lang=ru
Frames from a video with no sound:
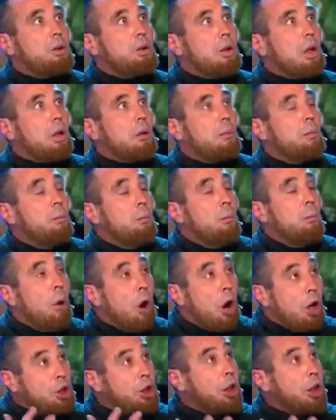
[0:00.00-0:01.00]
А что, так
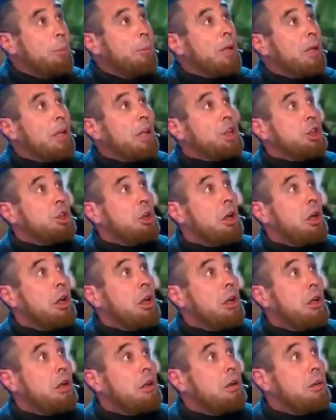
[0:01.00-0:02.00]
можно было,
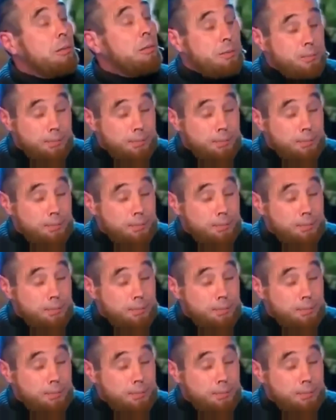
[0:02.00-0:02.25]
что ли?